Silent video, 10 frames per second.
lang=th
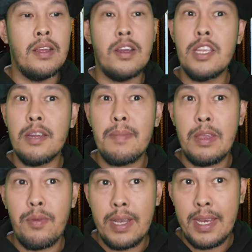ก็ยังมี
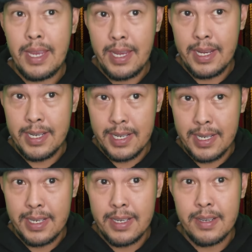วิธี
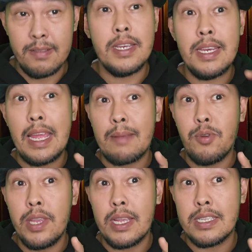อื่นๆที่เด็ก
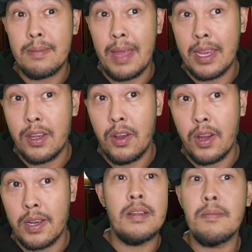ผู้หญิงสมัยก่อ
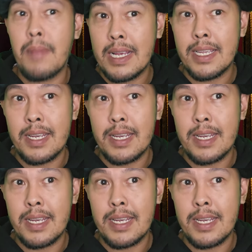นมักจะ